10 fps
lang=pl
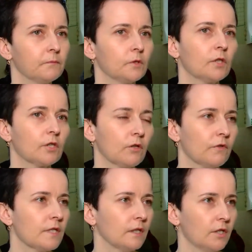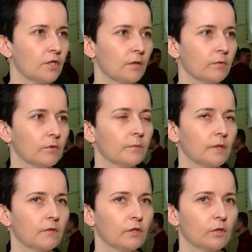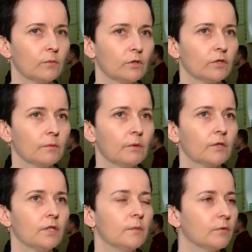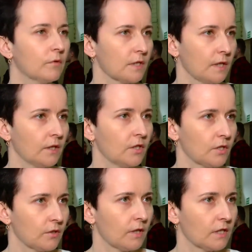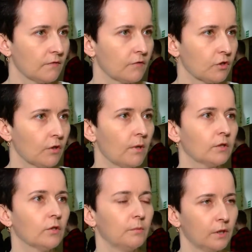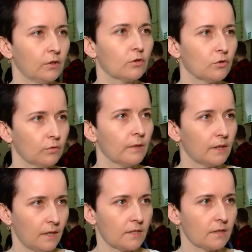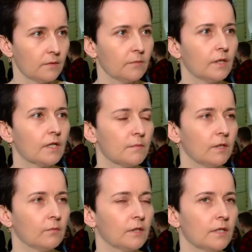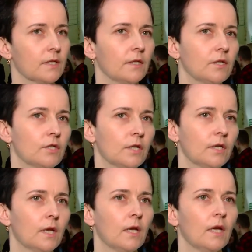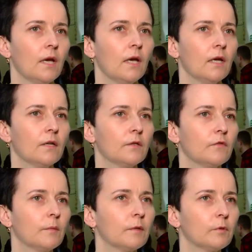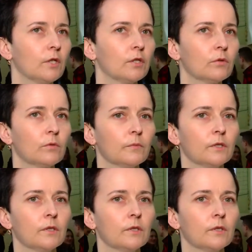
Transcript: dodatkowe zajęcia, bo jak wiadomo do tej pory nie było zajęć z doradztwa w szkołach, dopiero siódme klasy teraz mają takie zajęcia, a e, w ramach projektu